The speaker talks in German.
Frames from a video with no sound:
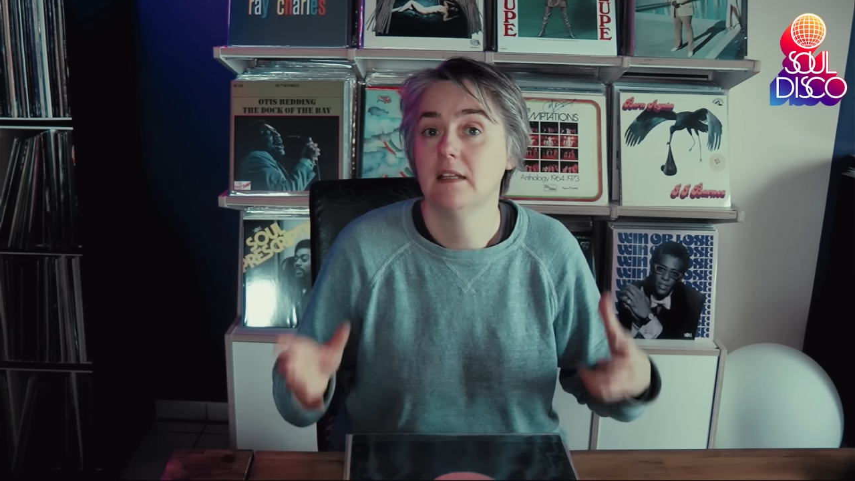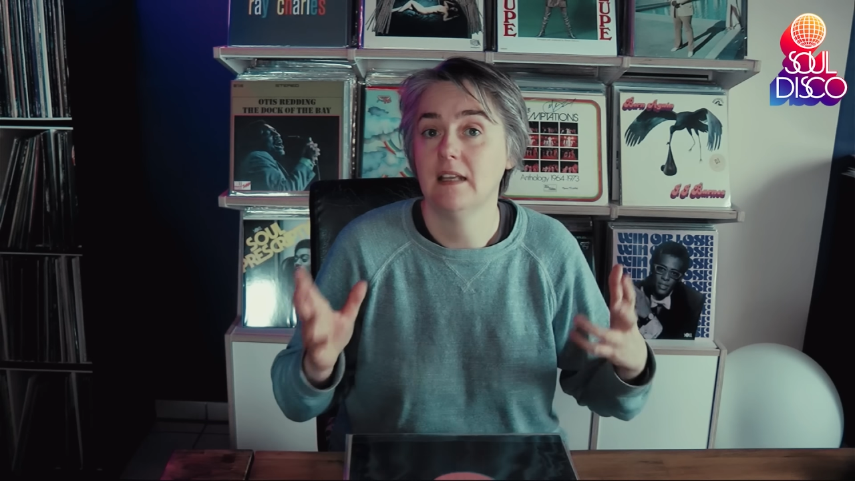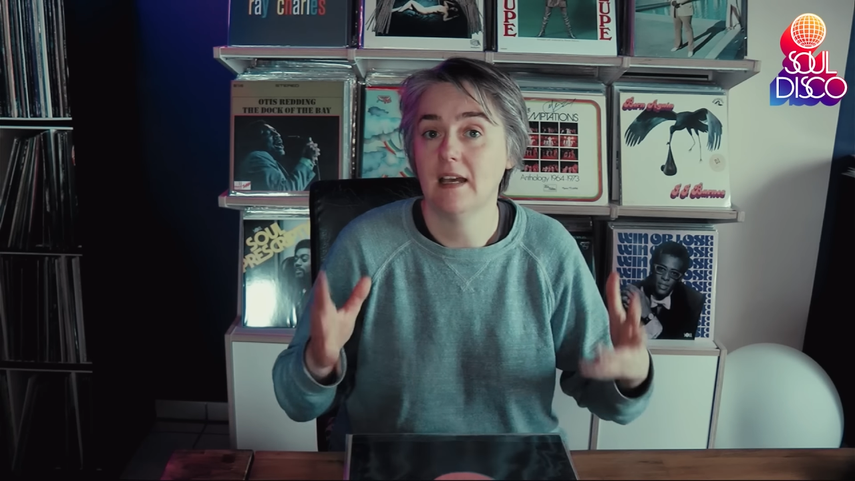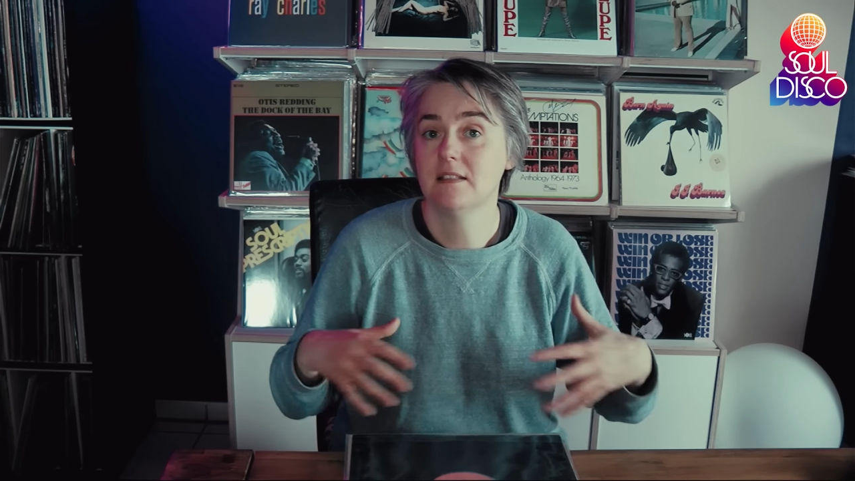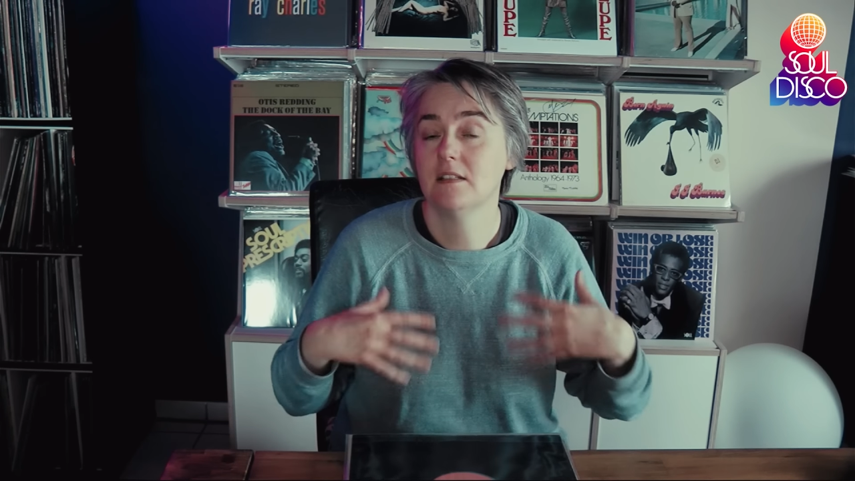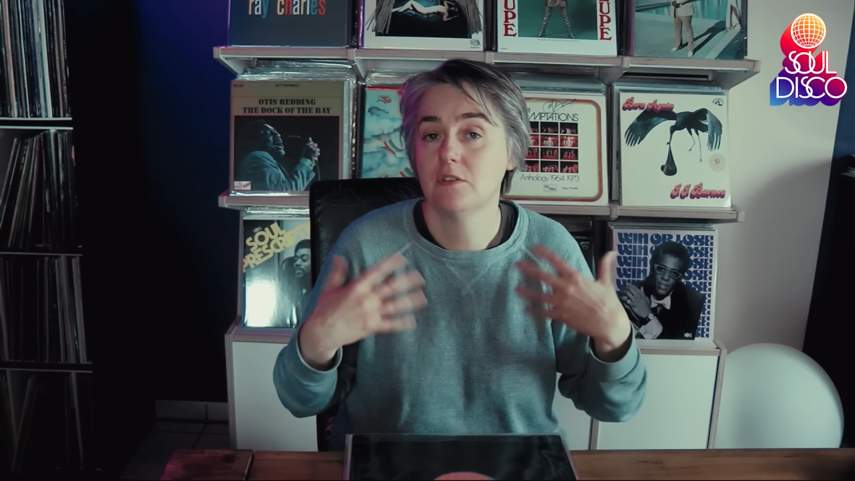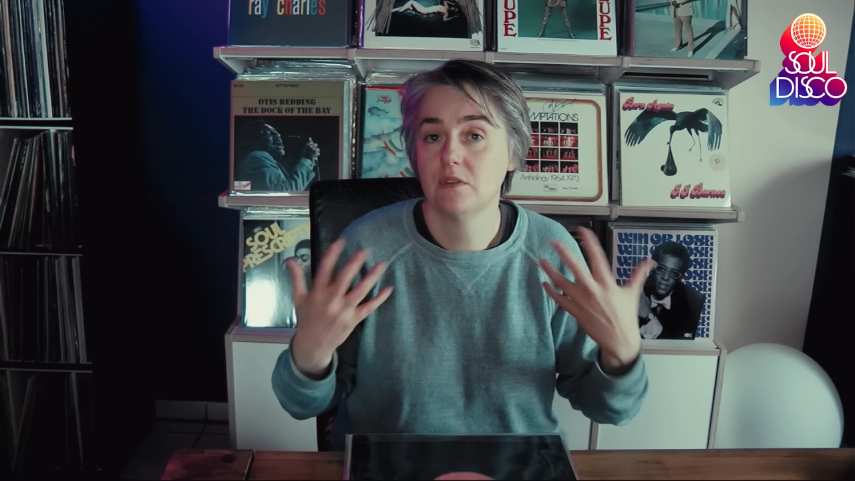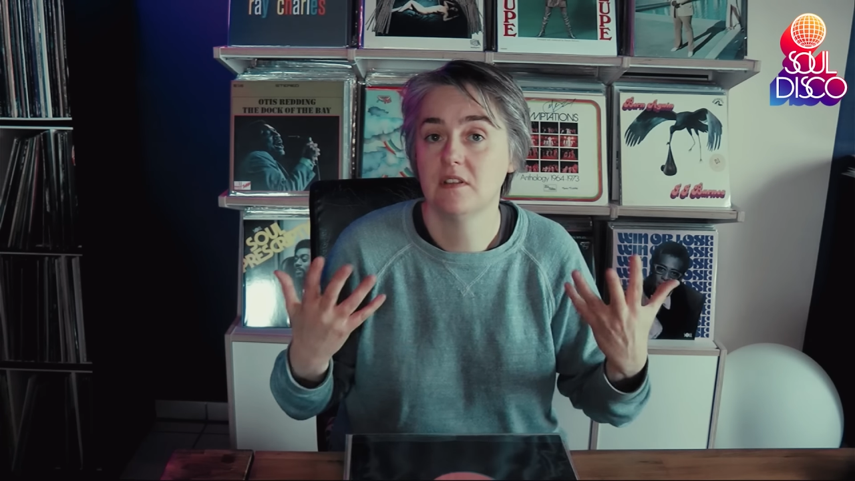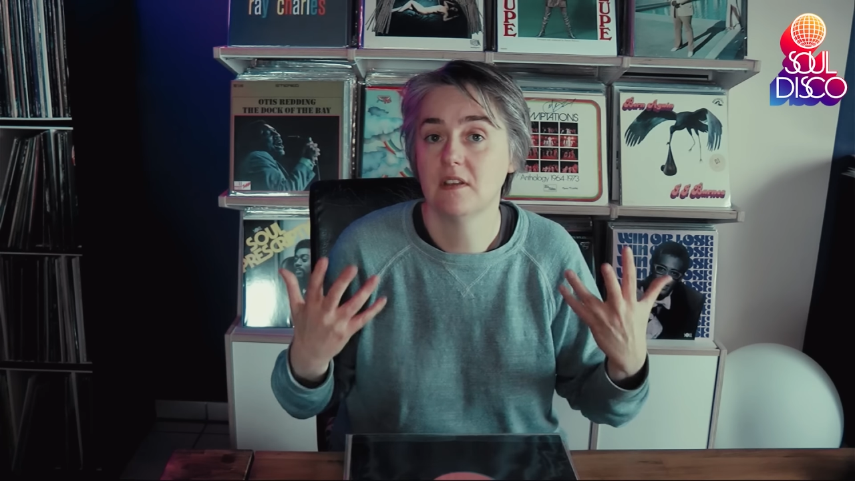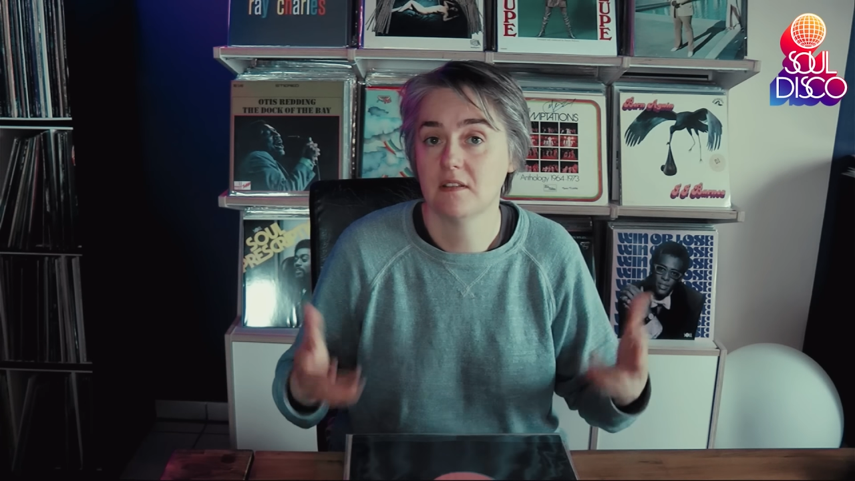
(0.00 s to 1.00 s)
Die hat sich
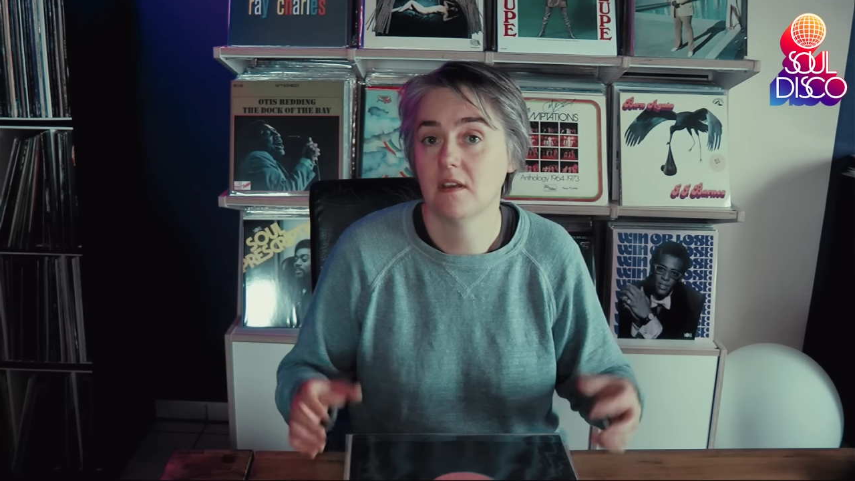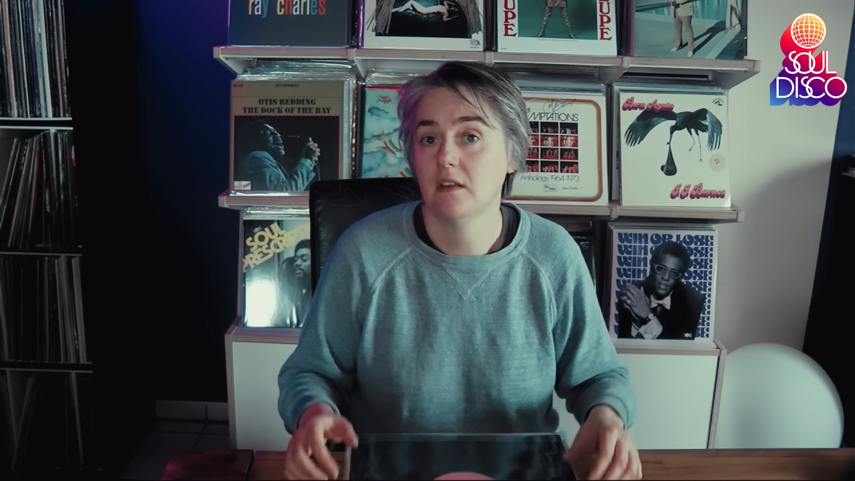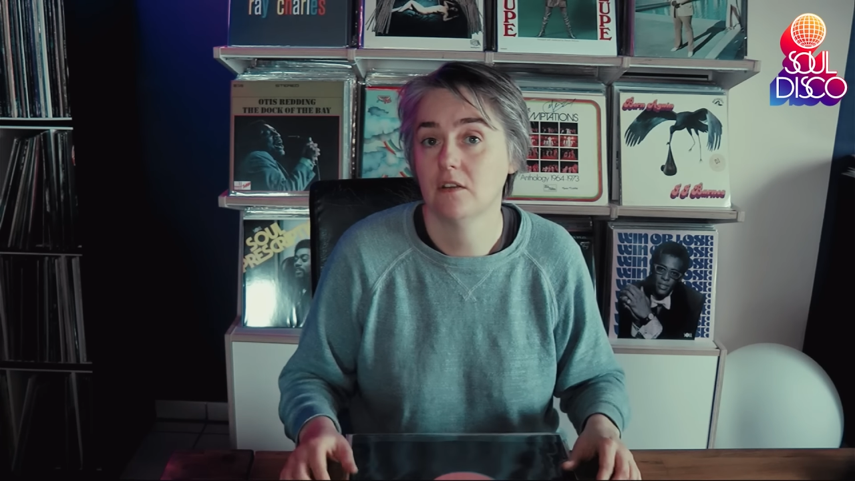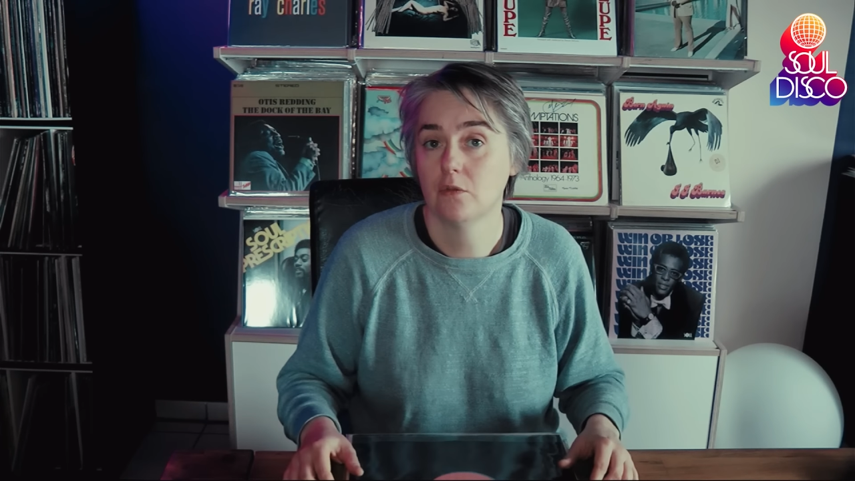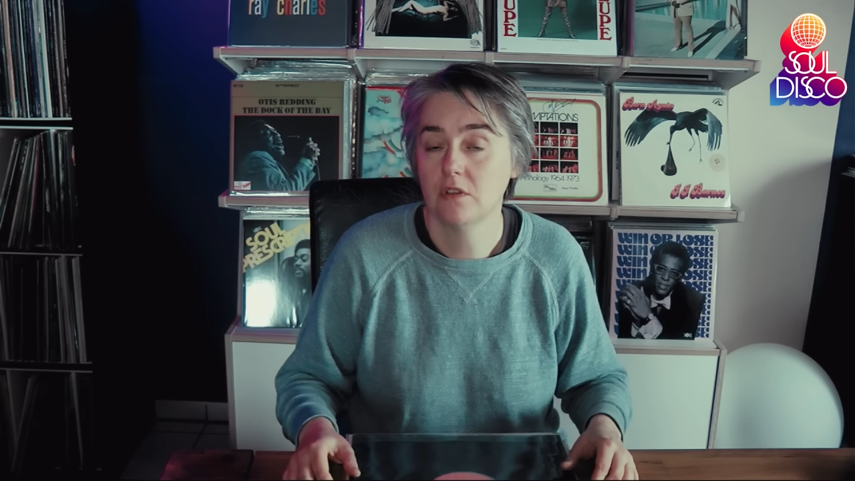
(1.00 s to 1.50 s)
zu dieser Zeit nicht